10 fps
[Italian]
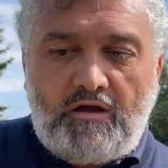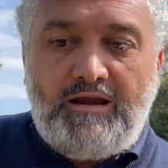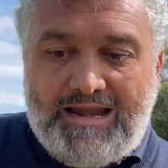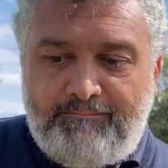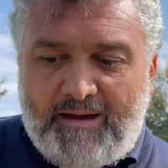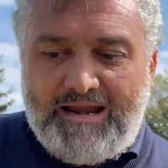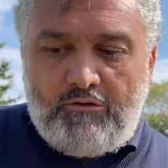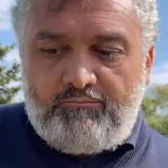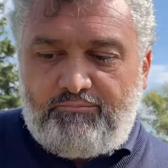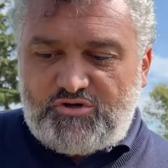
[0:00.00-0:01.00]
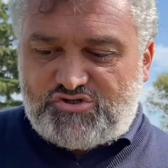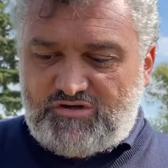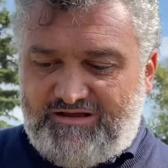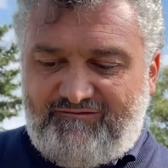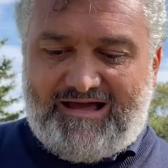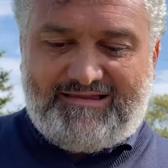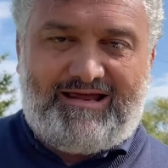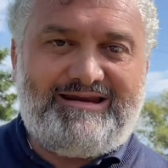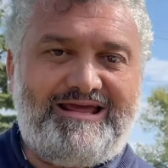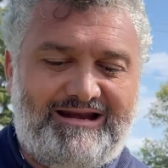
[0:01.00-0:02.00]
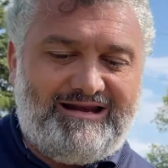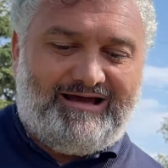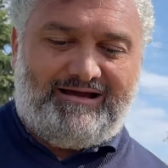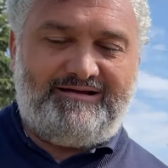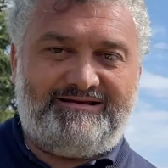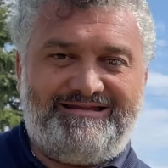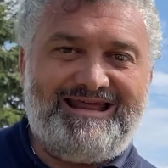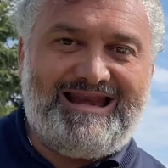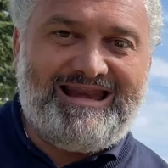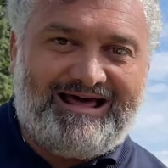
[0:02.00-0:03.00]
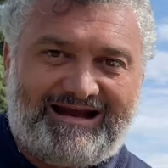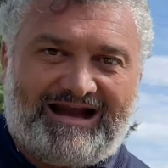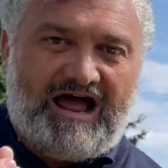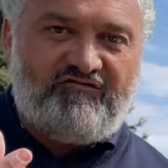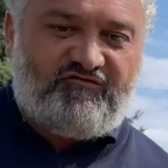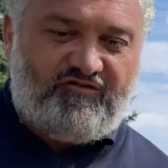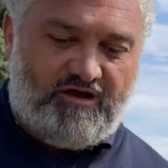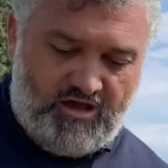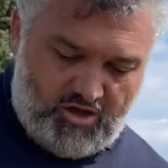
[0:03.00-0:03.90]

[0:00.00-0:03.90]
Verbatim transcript: la palla è un po' sollevata nel, nel raff,